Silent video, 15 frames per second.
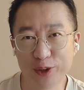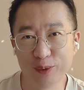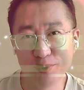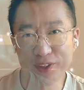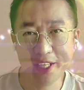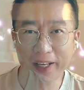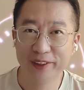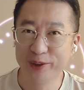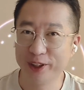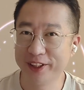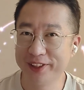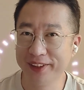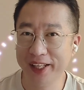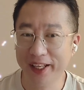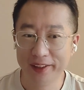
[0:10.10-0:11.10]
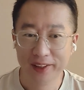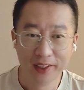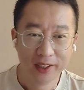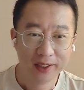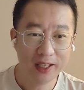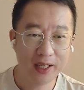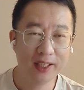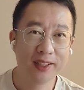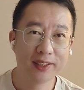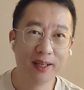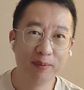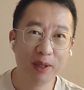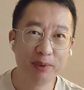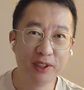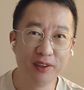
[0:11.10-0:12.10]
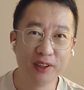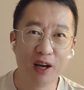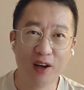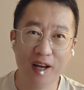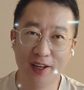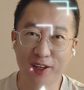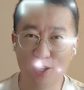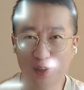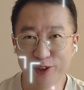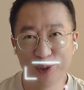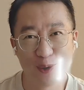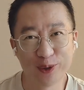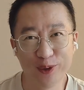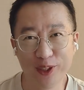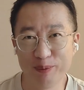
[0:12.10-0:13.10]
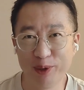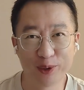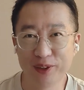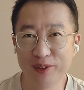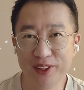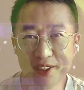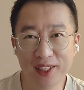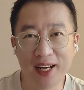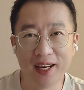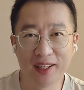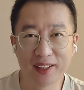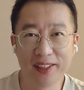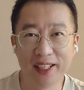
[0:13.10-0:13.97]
久不见，我是静店。那咱们的频道啊，好久也没有更新了啊，